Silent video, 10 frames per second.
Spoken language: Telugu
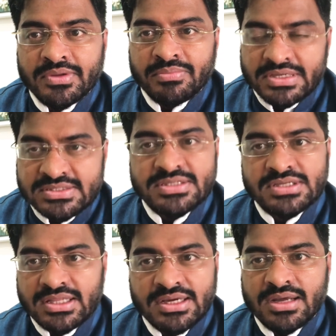
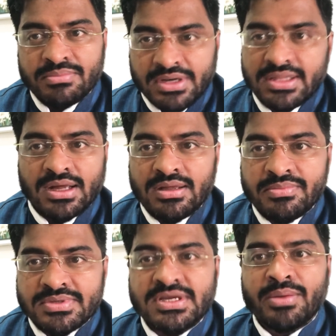ప్రశ్నించే అధికారం లేదా
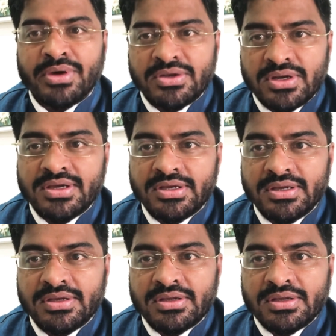సామాన్యులకి
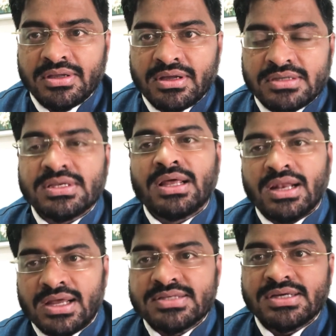అసలు
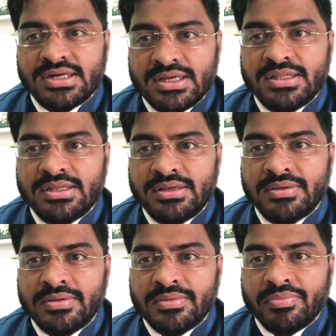ఎల్ఆర్ఎస్ అంటే ఏంది
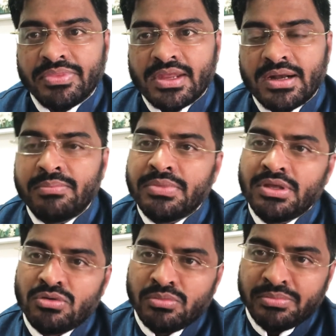అంటే
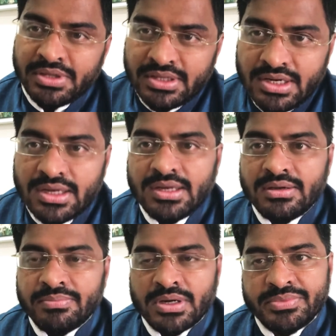మీకు మీరే
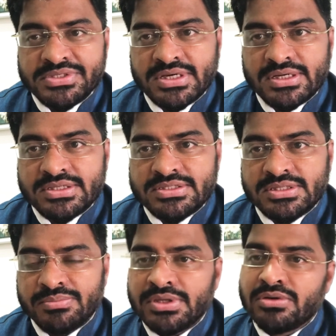పర్మిషన్లు
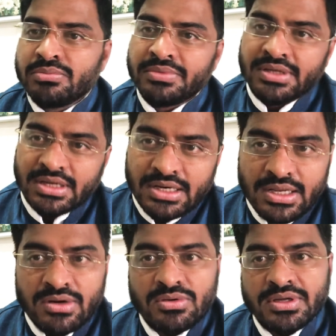ఇచ్చి మీకు మీరే
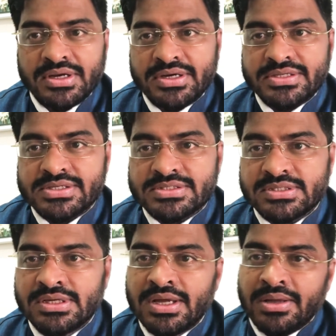లేఅవుట్లు క్రియేట్
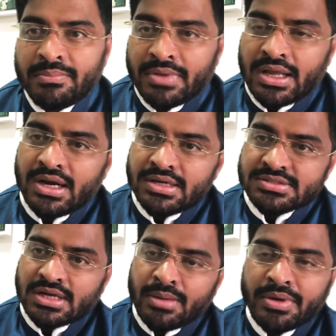చేసి మాలాంటి
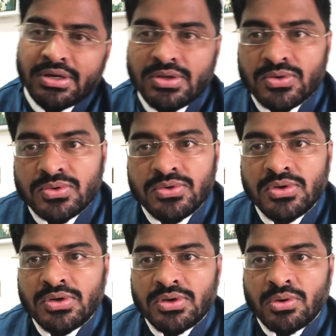సామాన్యులు
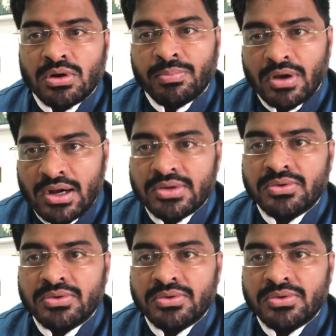ఒక ప్లాట్